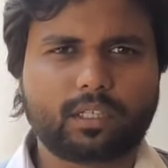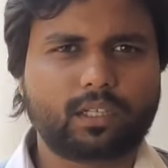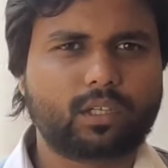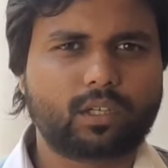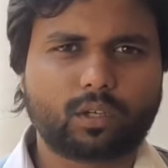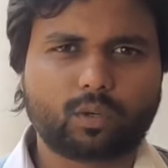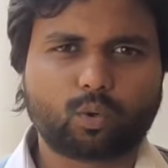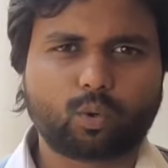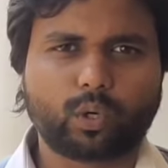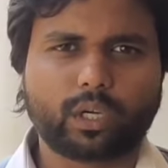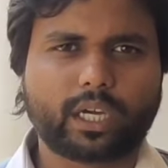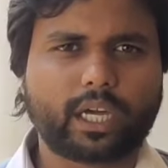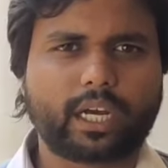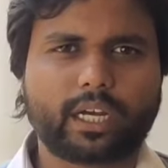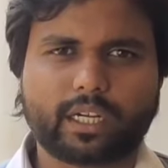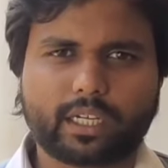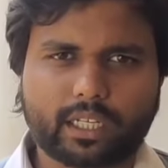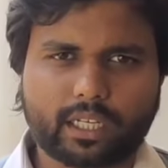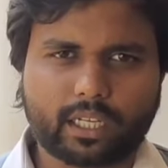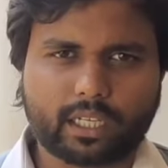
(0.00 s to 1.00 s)
भी कोई
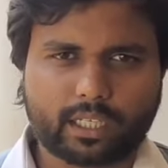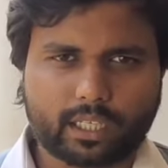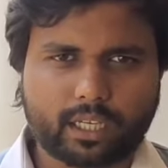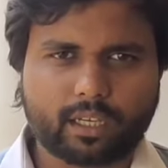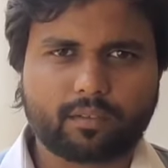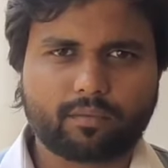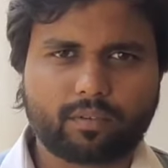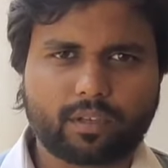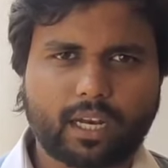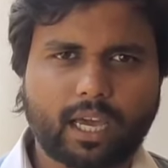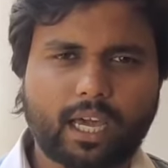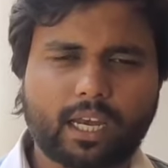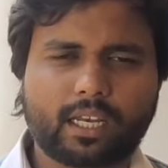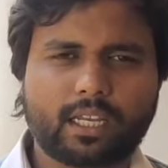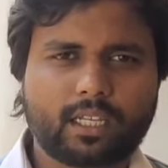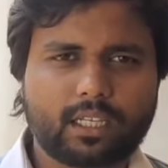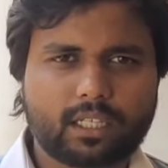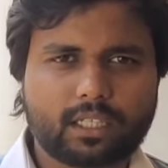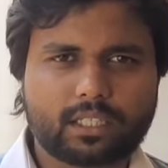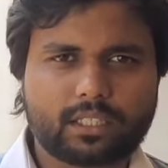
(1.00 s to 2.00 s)
गारंटी नहीं है फ़िलहाल